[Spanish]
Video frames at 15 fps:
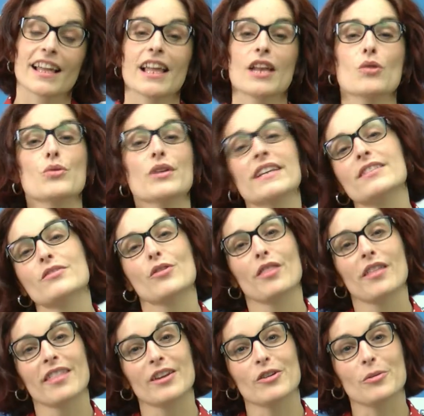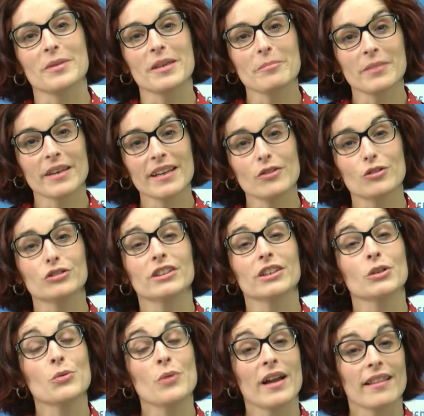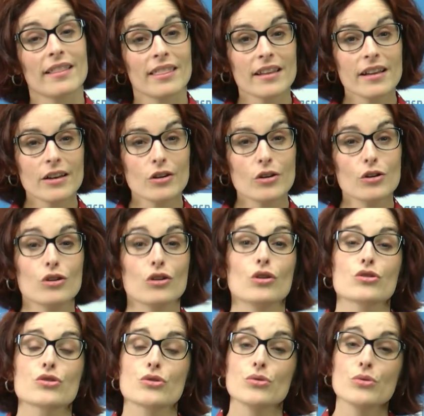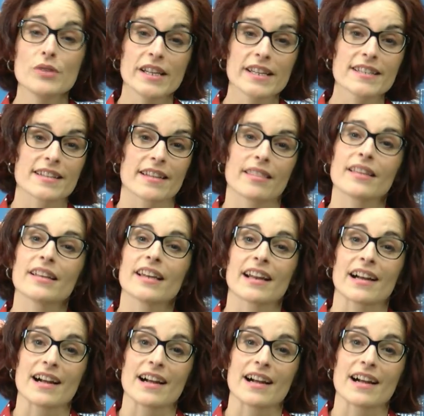El lunes 11 de noviembre continúa el ciclo Los lunes de cine